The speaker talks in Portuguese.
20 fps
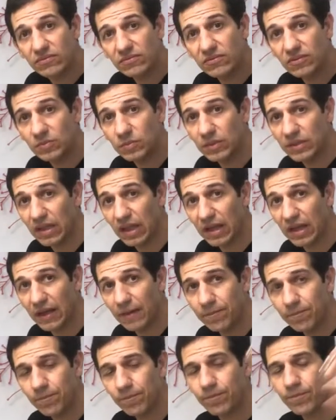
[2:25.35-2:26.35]
de
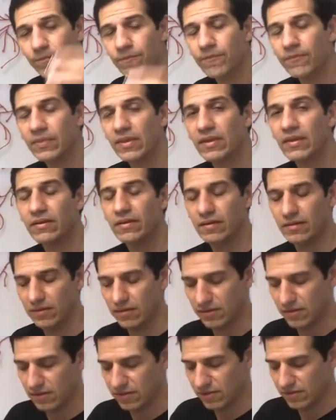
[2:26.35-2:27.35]
pedalar.
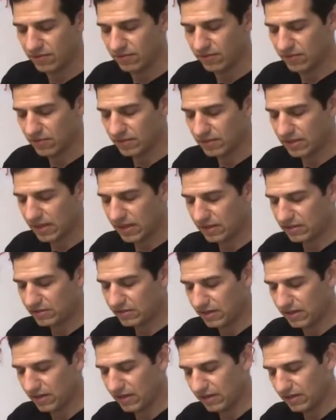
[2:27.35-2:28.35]
Vou montar
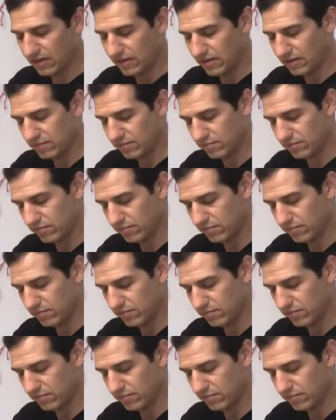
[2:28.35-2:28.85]
rachar ele aqui.